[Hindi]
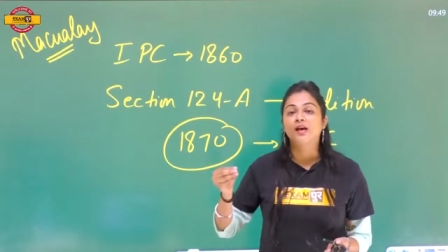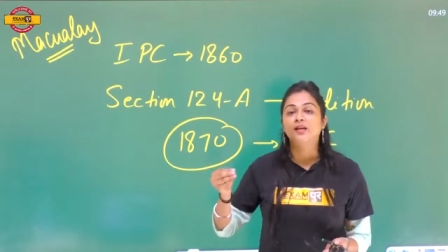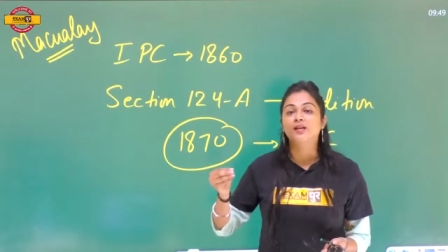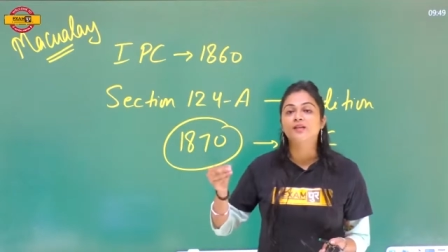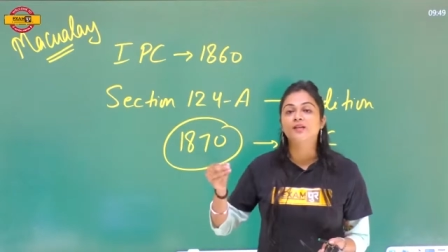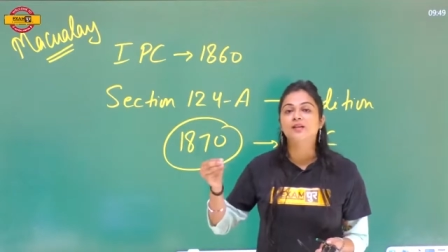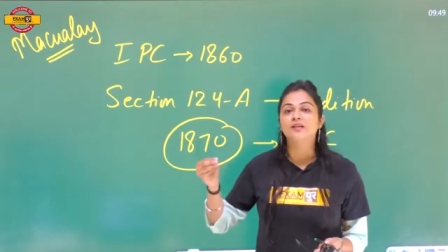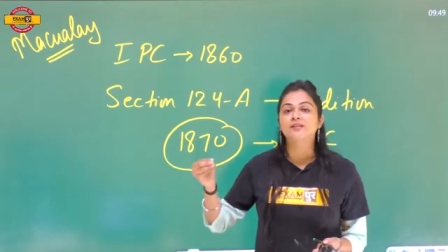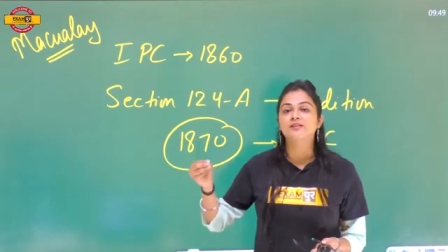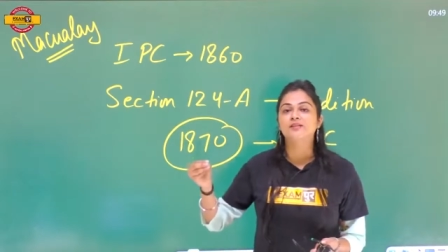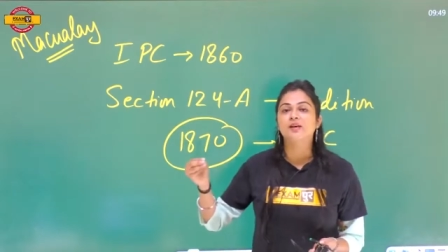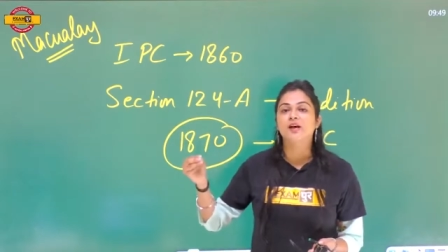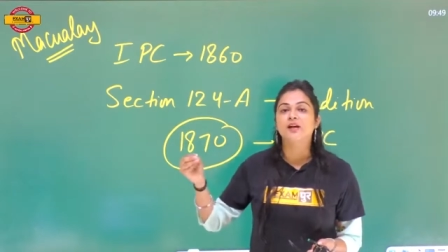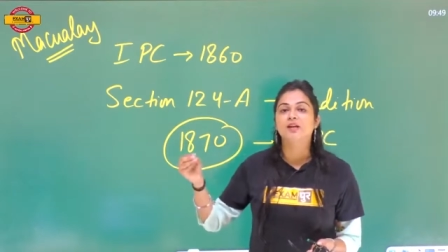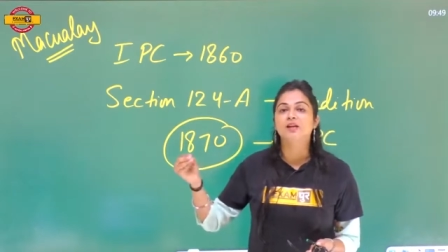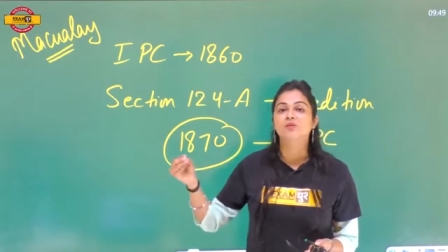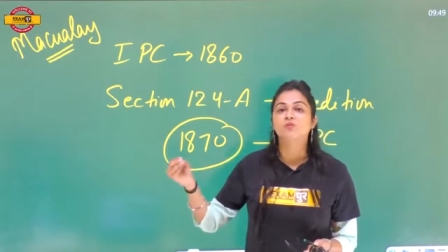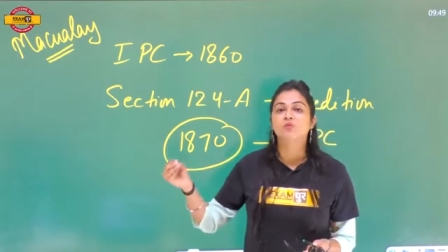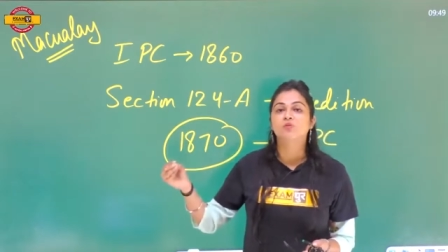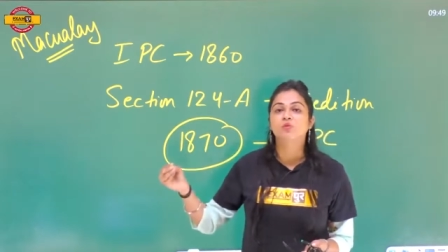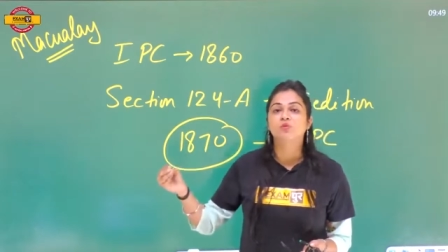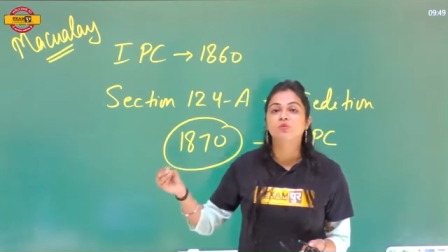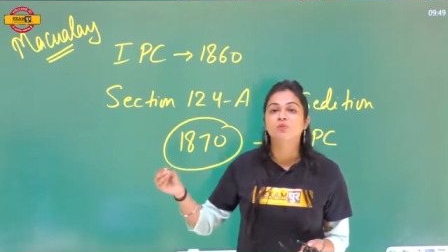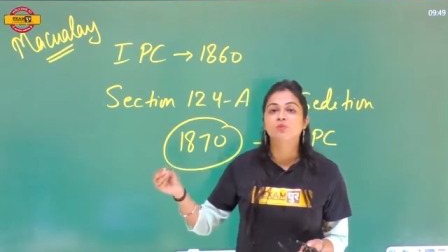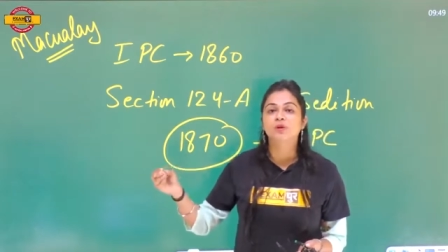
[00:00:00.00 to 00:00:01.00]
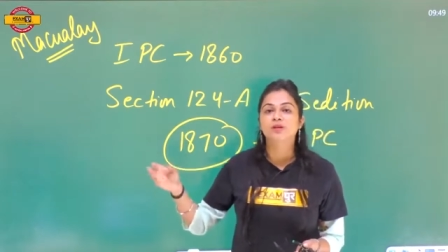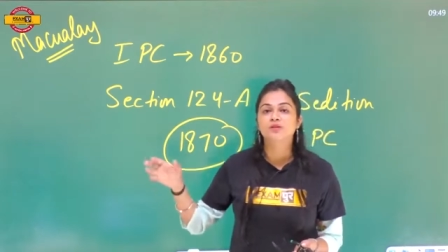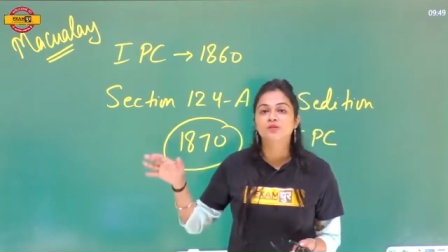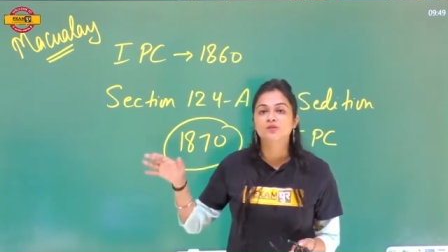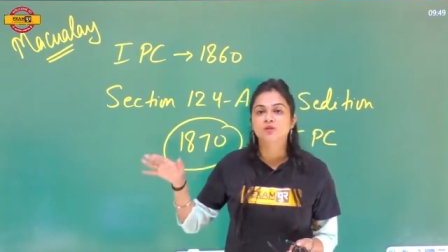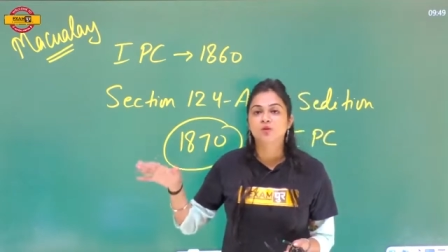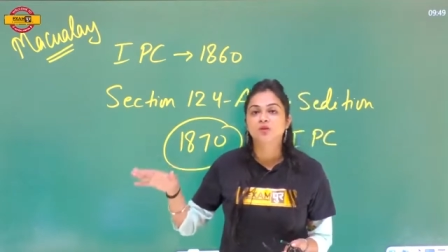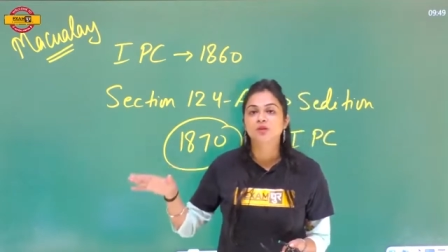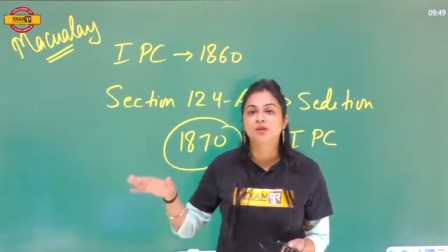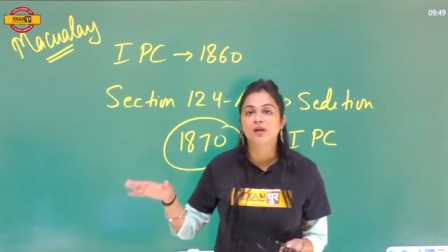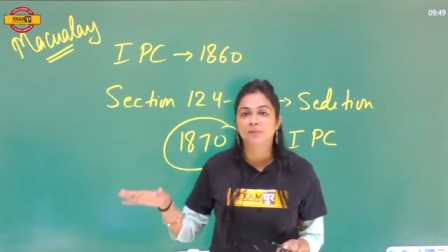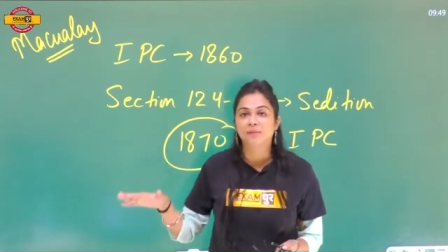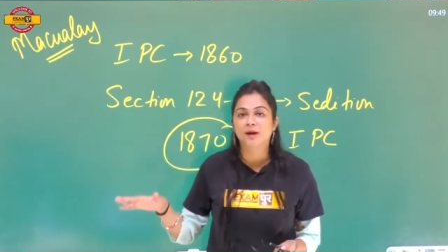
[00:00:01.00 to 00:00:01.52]
सारी के सारे मूवमेंट्स
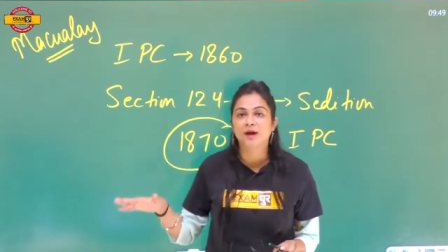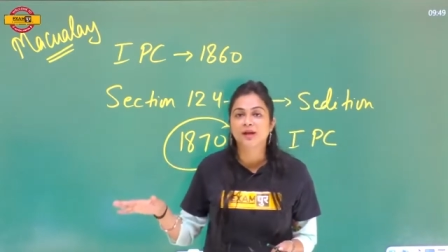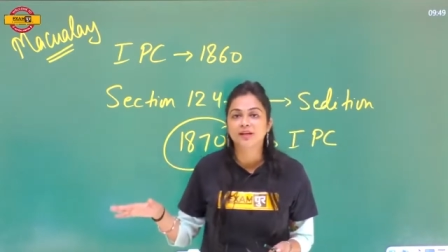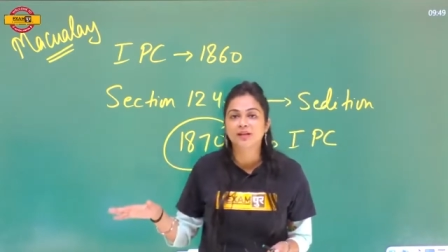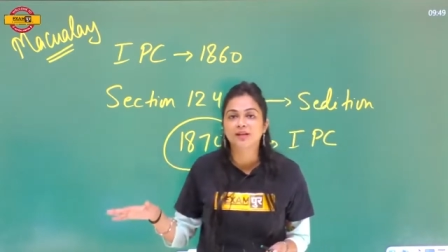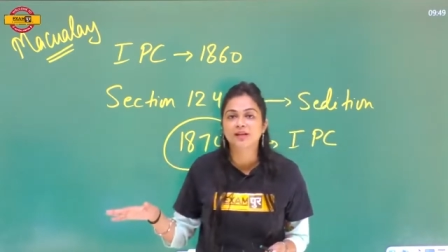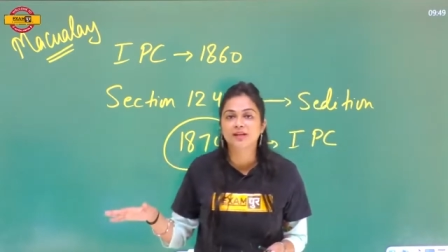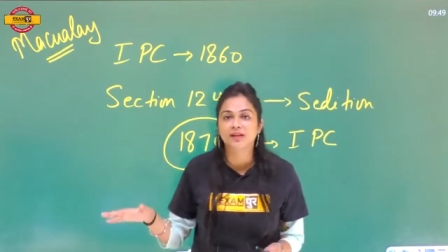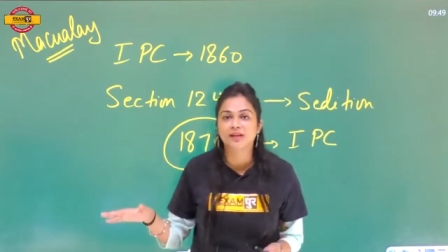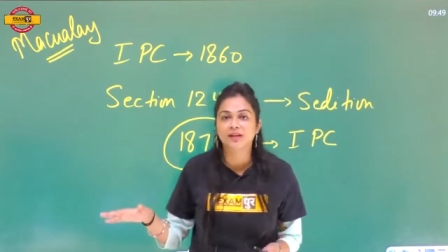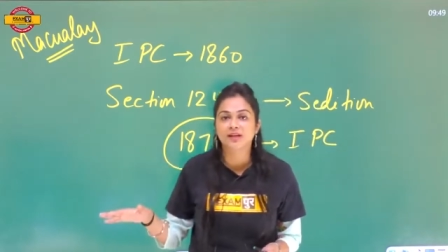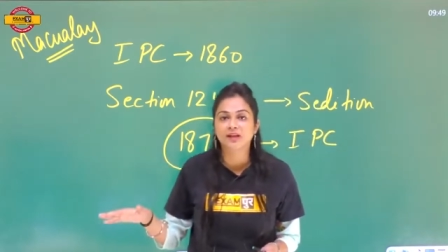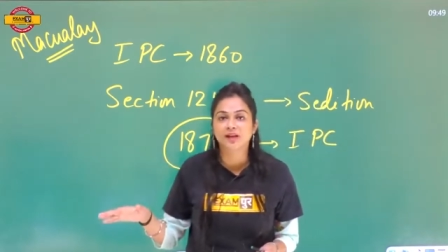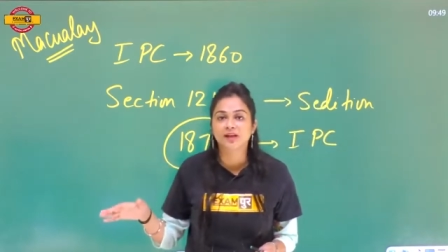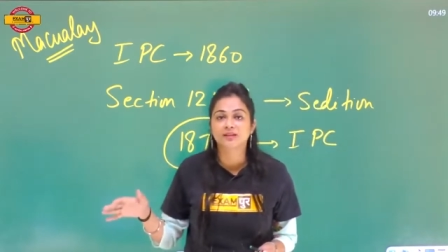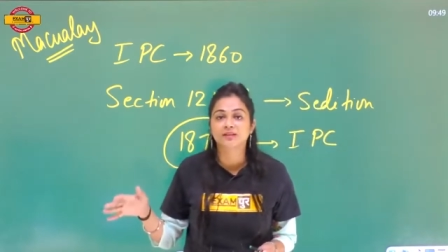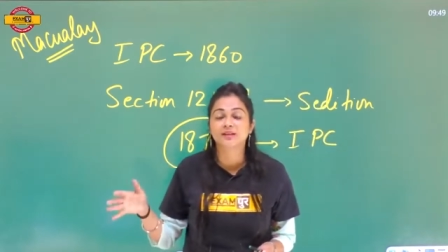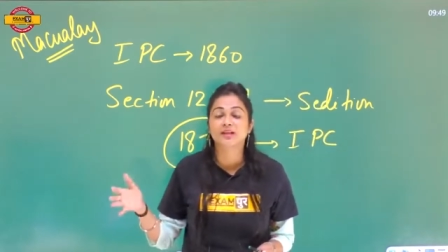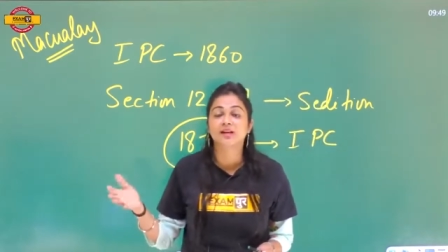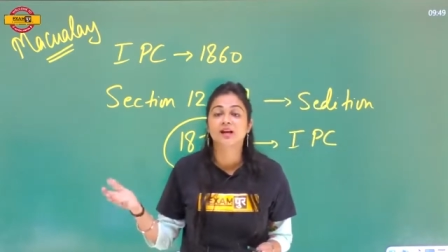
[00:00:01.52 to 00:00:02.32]
को दबाने के लिए किया